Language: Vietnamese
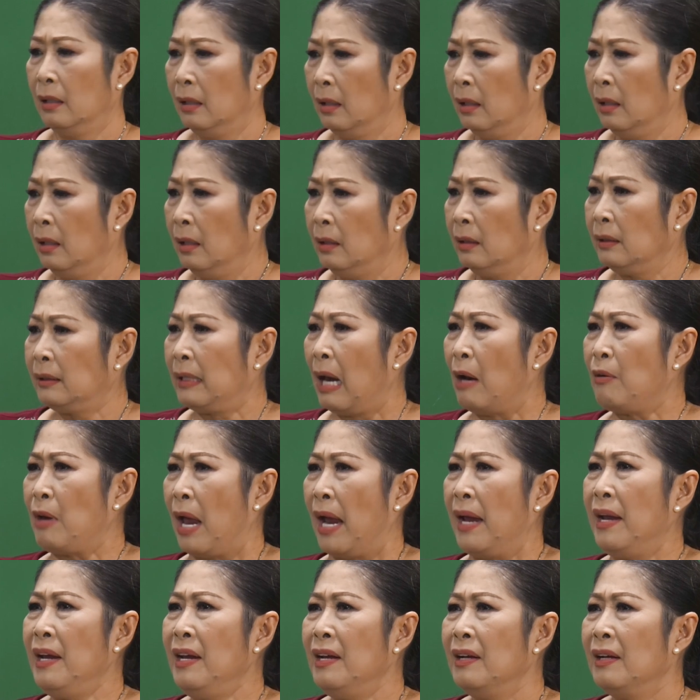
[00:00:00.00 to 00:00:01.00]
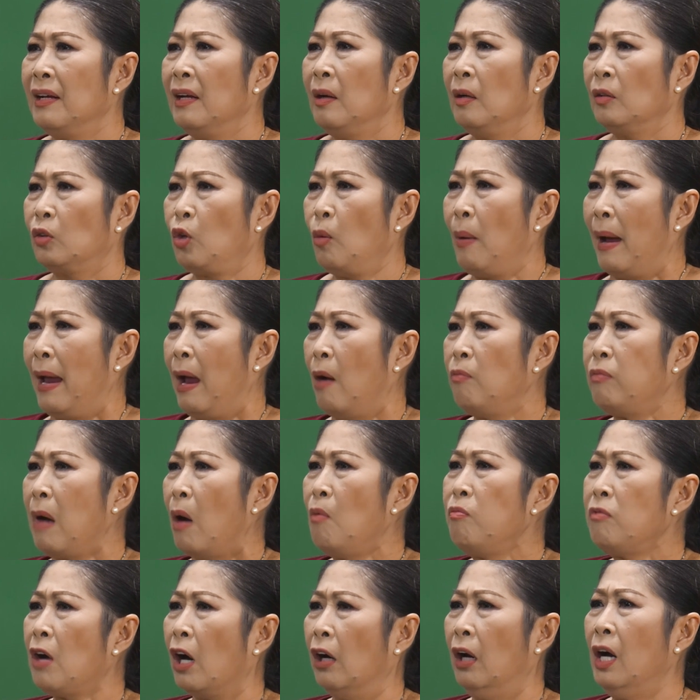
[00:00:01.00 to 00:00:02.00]
Ủa ê, ê. Sao vậy Tụi bay không
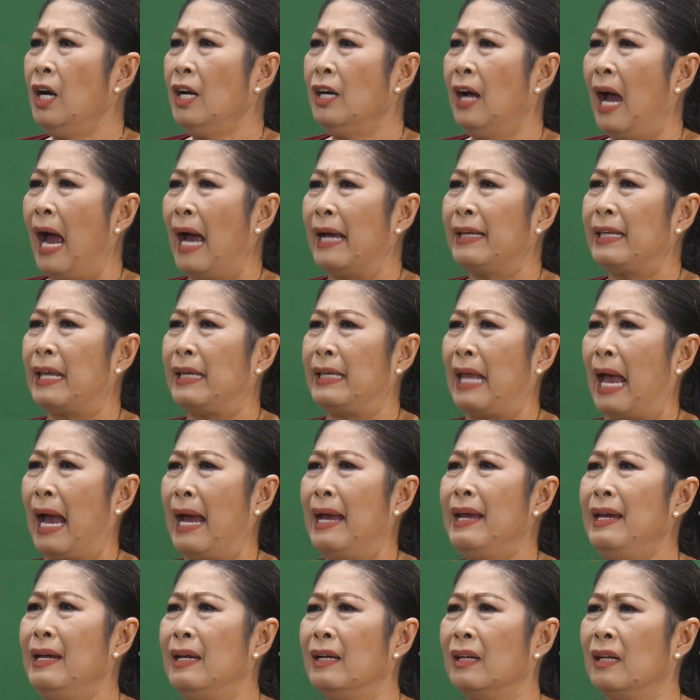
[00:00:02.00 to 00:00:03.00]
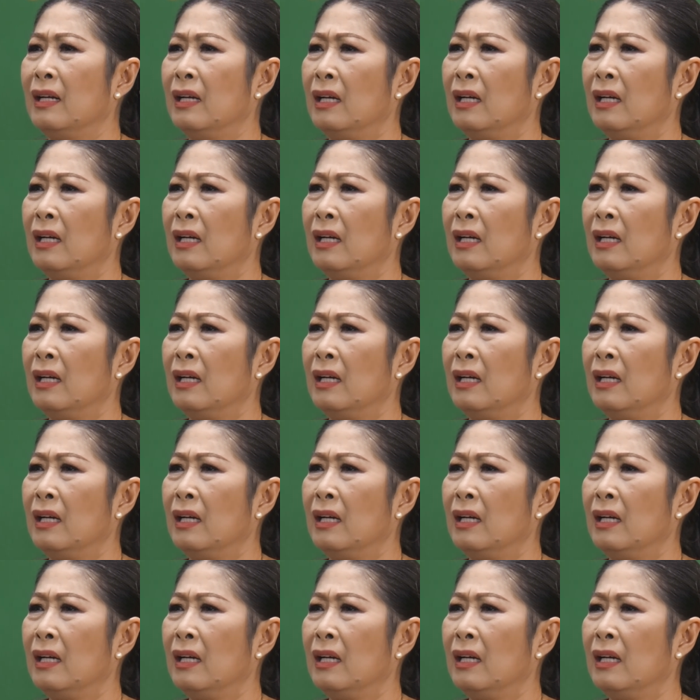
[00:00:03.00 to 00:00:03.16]
đóng cửa nữa hay gì vậy